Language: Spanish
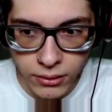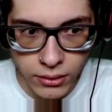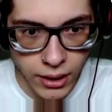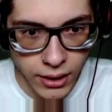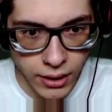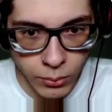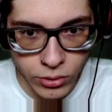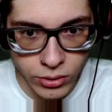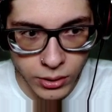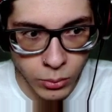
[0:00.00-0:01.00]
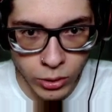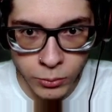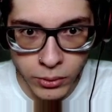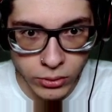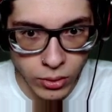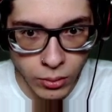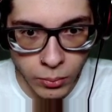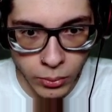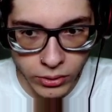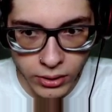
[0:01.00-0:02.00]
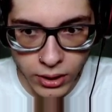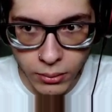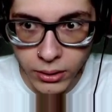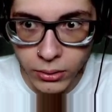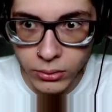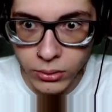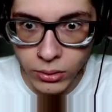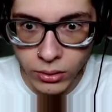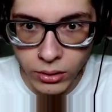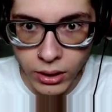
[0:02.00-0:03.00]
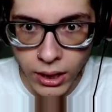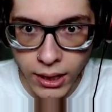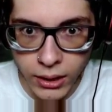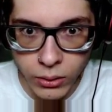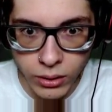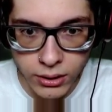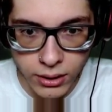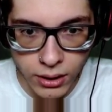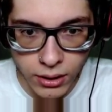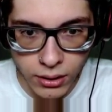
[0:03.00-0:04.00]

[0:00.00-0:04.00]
Y aquí hay muchos dibujos, pero son como puros garabatos, ¿no? El gato aquí está.